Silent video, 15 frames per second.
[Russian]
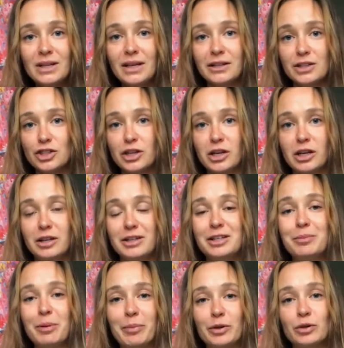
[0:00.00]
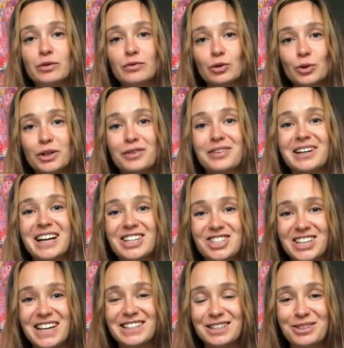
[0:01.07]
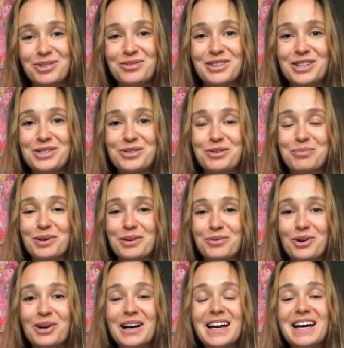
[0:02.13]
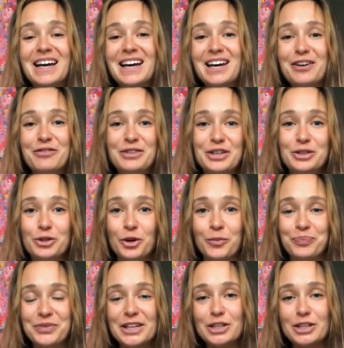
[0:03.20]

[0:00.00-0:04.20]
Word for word: точнее, не, не попадет в итоге в окончательную версию моего видео.